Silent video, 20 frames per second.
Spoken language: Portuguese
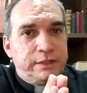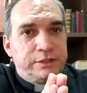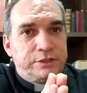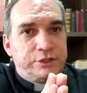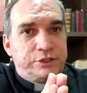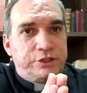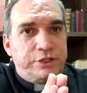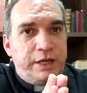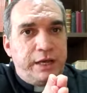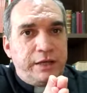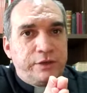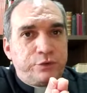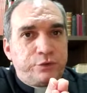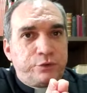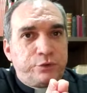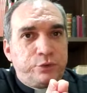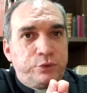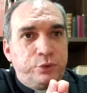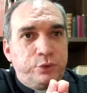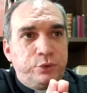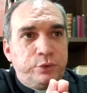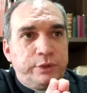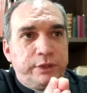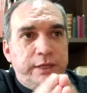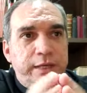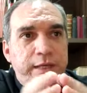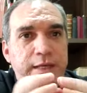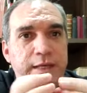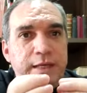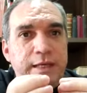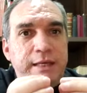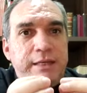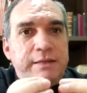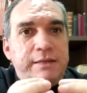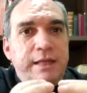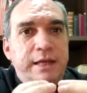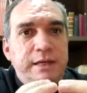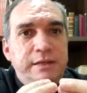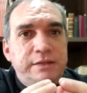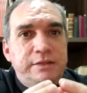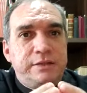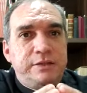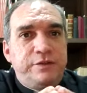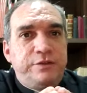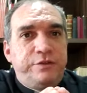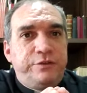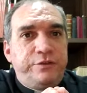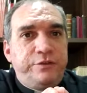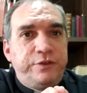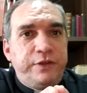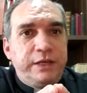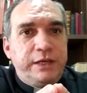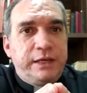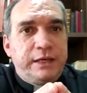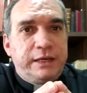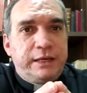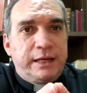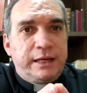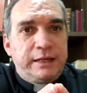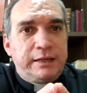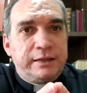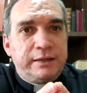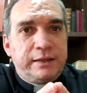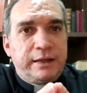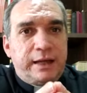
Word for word: gesto que identifica